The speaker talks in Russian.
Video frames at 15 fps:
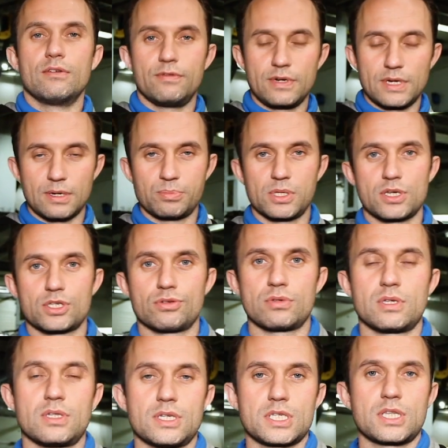Вы
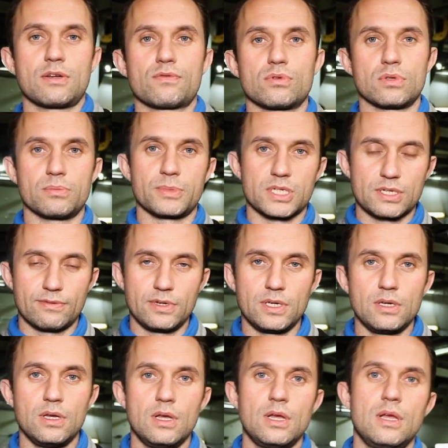оплачиваете доставку до
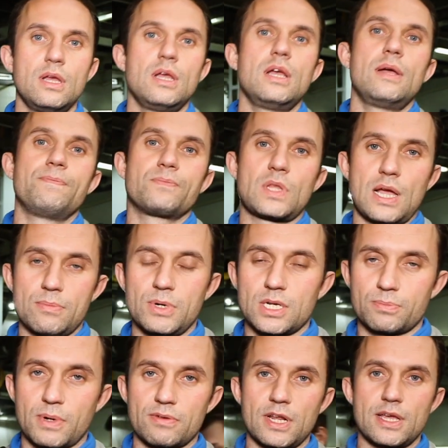Москвы, а мы
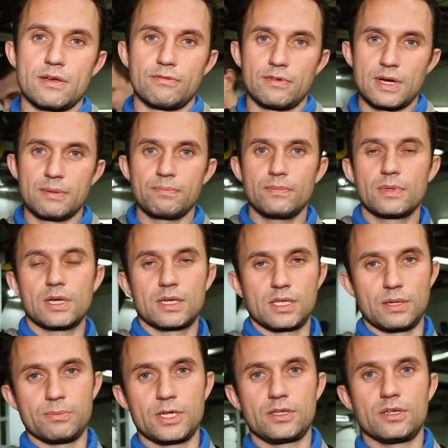отправляем вам
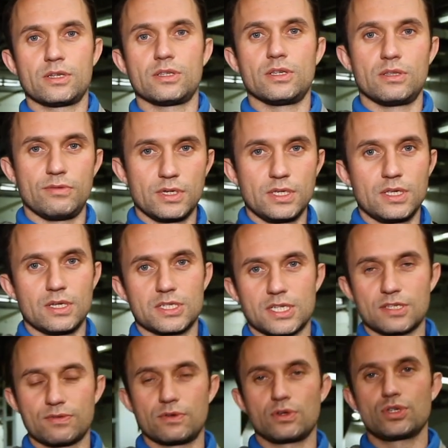отремонтированный двигатель
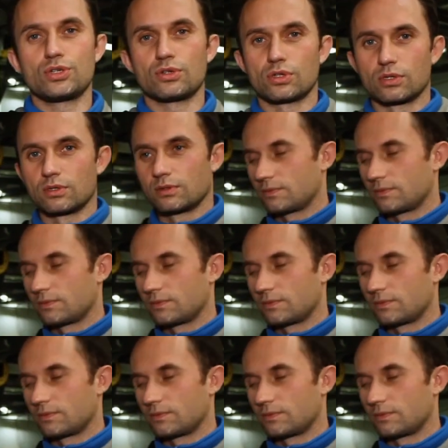за свой счет.